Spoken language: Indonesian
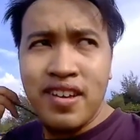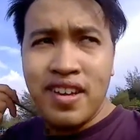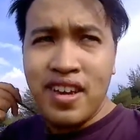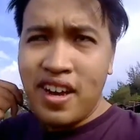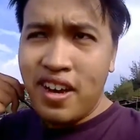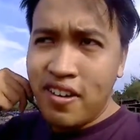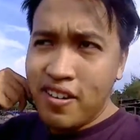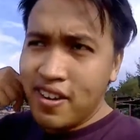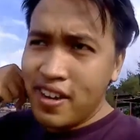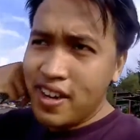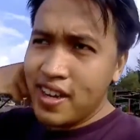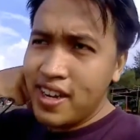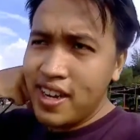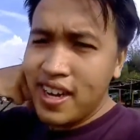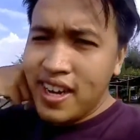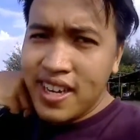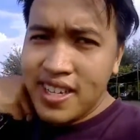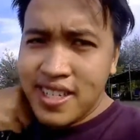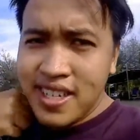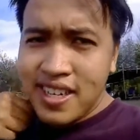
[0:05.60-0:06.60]
Ya oke okay
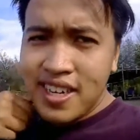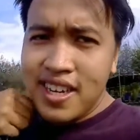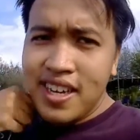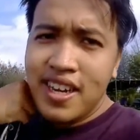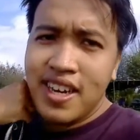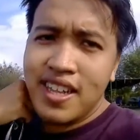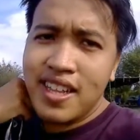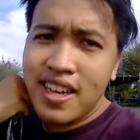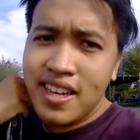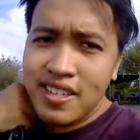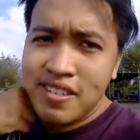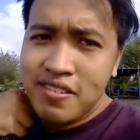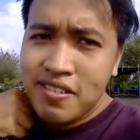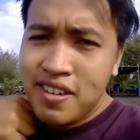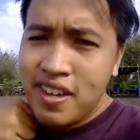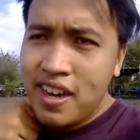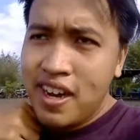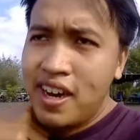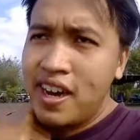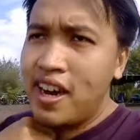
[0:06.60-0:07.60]
guys, ini kita
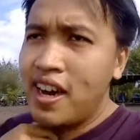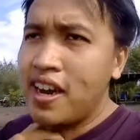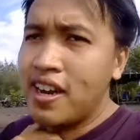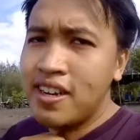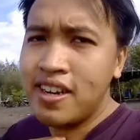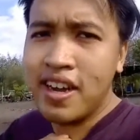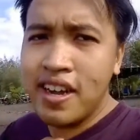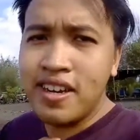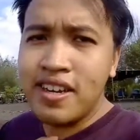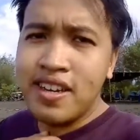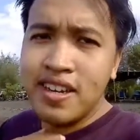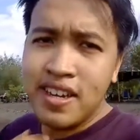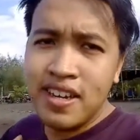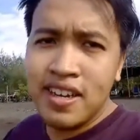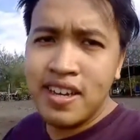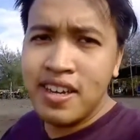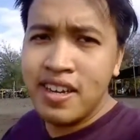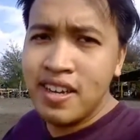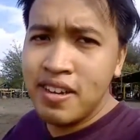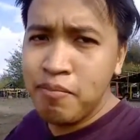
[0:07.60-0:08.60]
sudah ada di
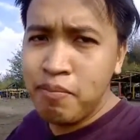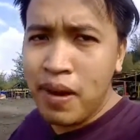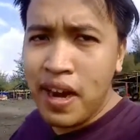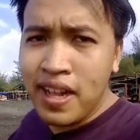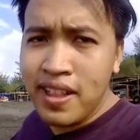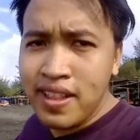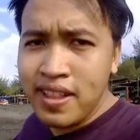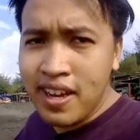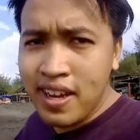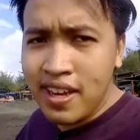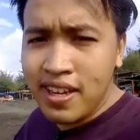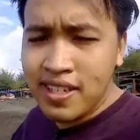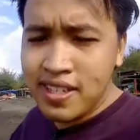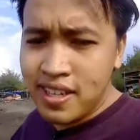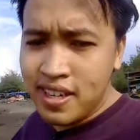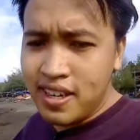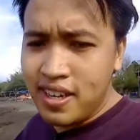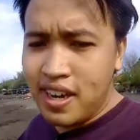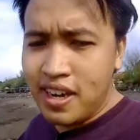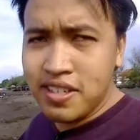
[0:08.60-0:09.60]
Pantai
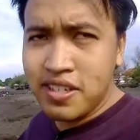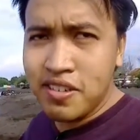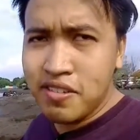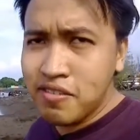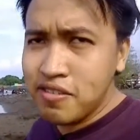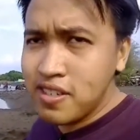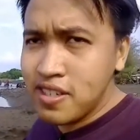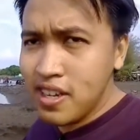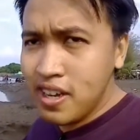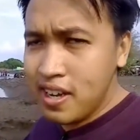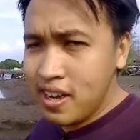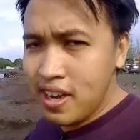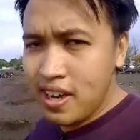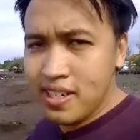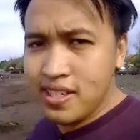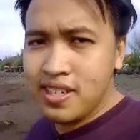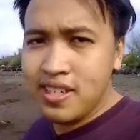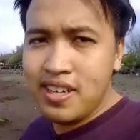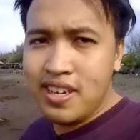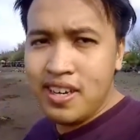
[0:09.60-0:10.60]
Sendang Sekucing guys.
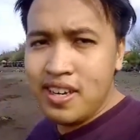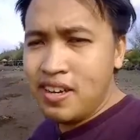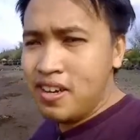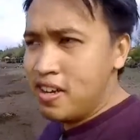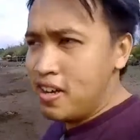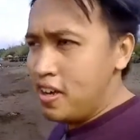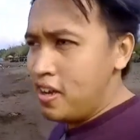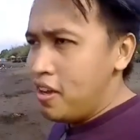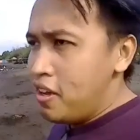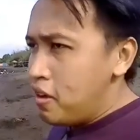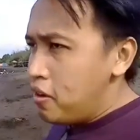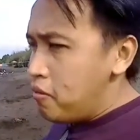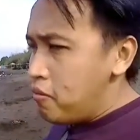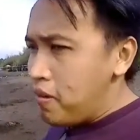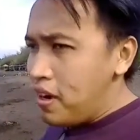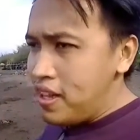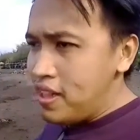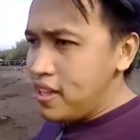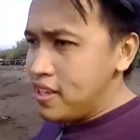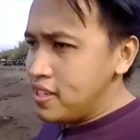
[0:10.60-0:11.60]
Ini
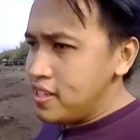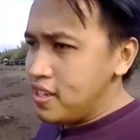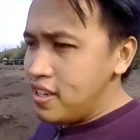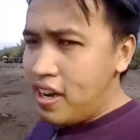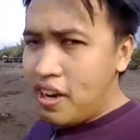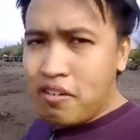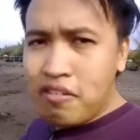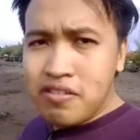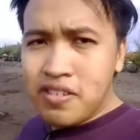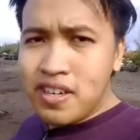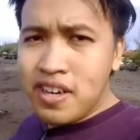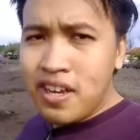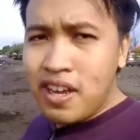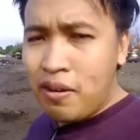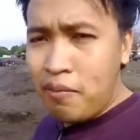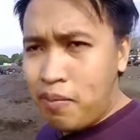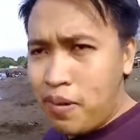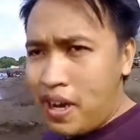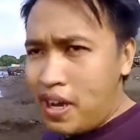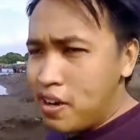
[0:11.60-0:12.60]
Pantai Sendang Kucing
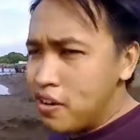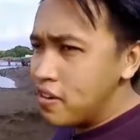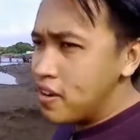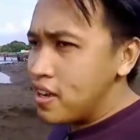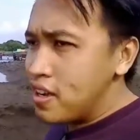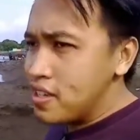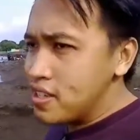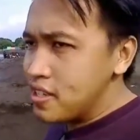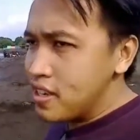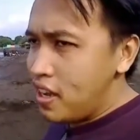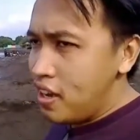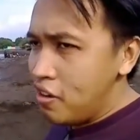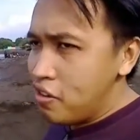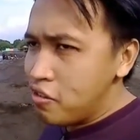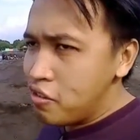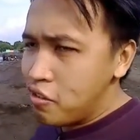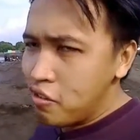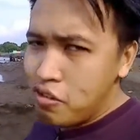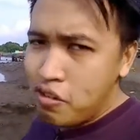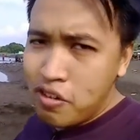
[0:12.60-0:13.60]
yang baru guys. Kalau
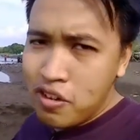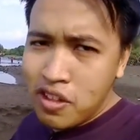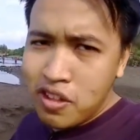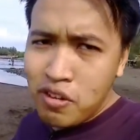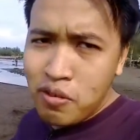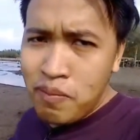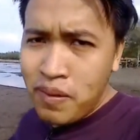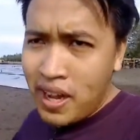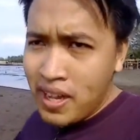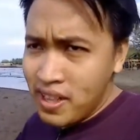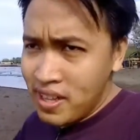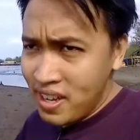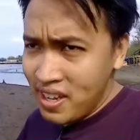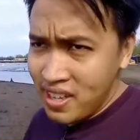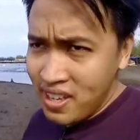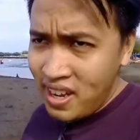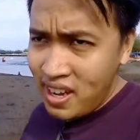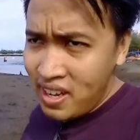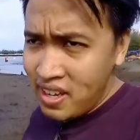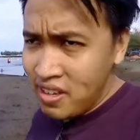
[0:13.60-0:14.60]
dulu itu
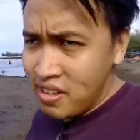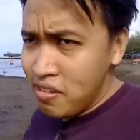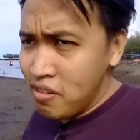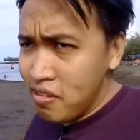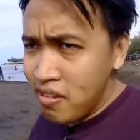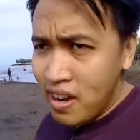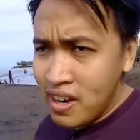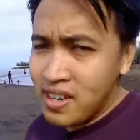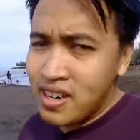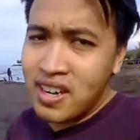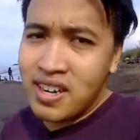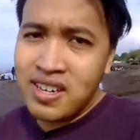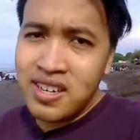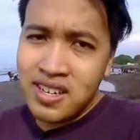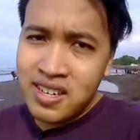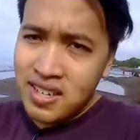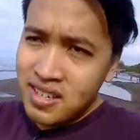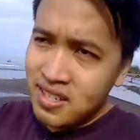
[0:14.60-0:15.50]
pantainya itu ada di